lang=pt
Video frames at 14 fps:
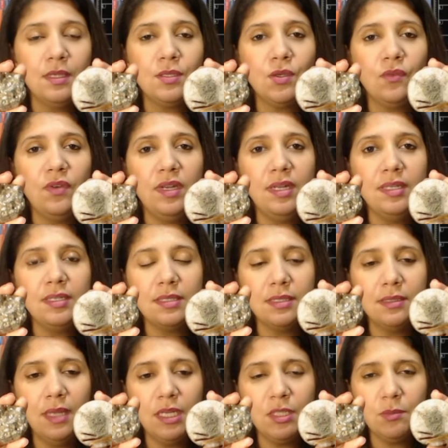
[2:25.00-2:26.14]
Se houver a
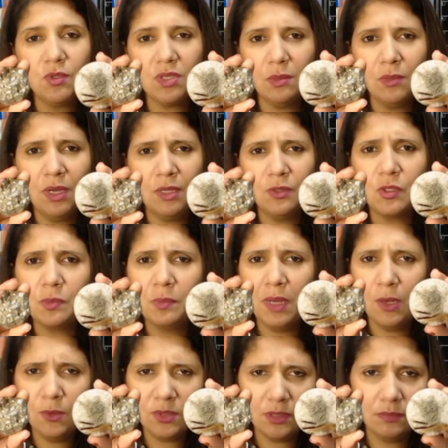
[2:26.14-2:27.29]
necessidade, meus amados,
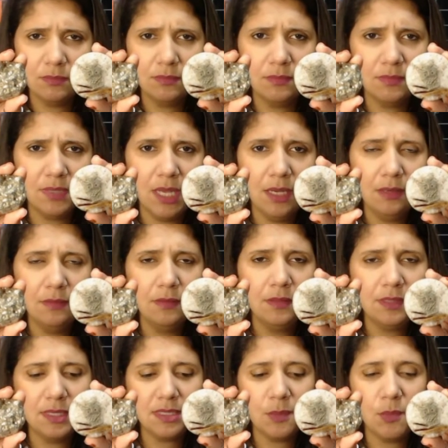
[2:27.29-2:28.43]
pausa, tá?
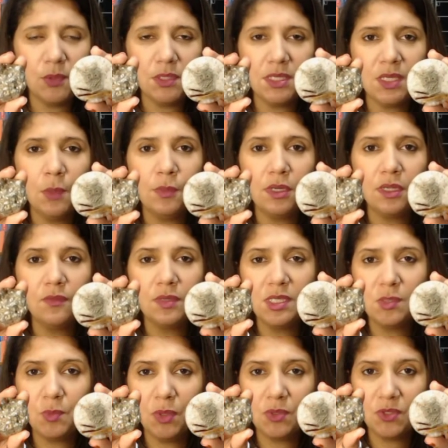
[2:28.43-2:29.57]
Nessa posição para que vocês
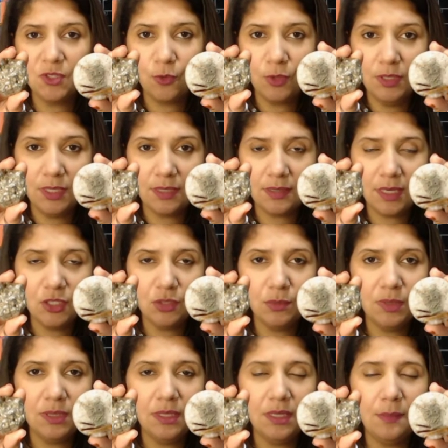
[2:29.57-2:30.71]
possam se conectar de
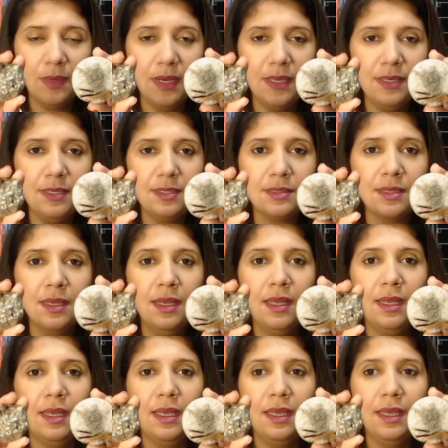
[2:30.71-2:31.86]
maneira mais
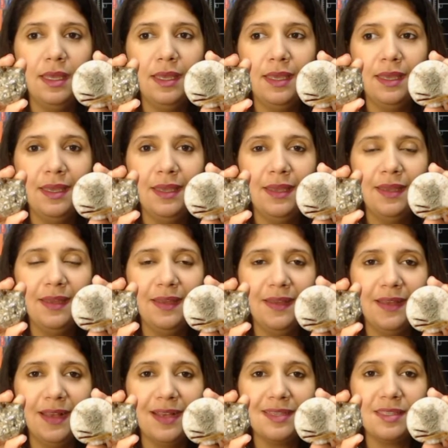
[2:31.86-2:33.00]

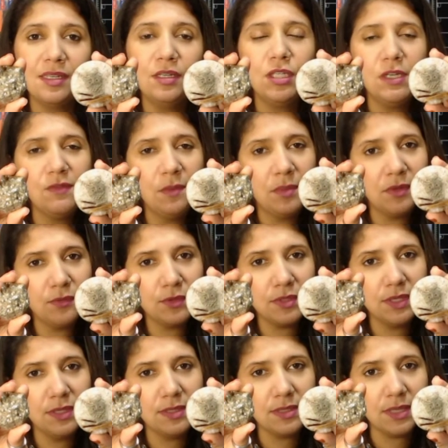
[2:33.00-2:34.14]
é, assertiva para
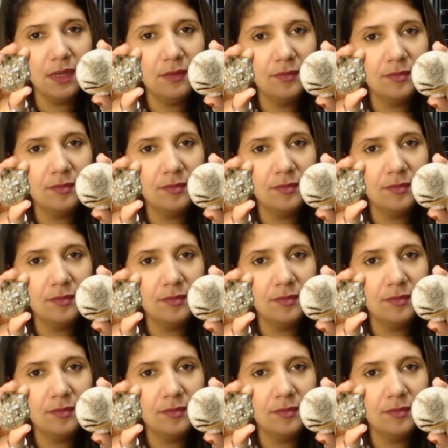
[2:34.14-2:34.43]
vocês, tá?